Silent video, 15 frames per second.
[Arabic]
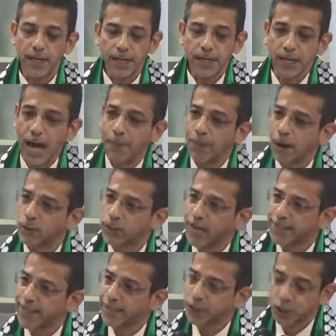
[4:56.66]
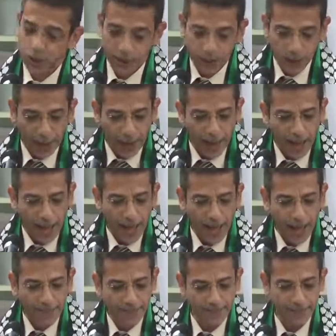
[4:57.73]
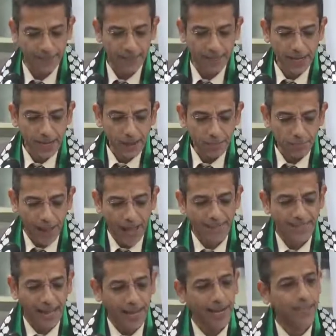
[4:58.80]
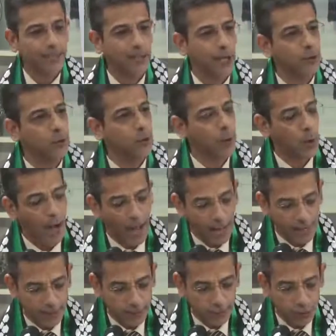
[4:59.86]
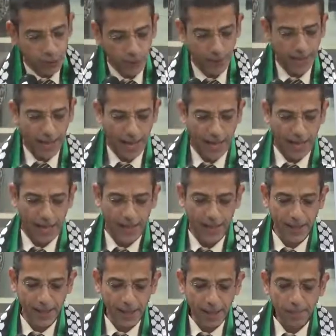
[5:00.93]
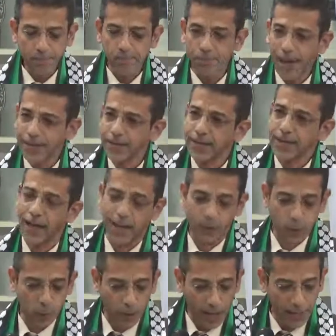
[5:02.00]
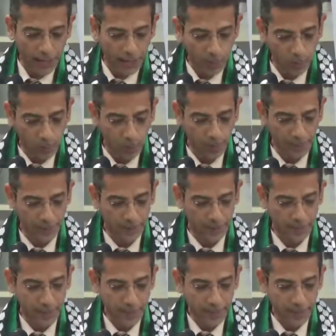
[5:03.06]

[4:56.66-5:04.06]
يا موجة الشطآن ما زالت تدور على الدنا من يا ترى يوما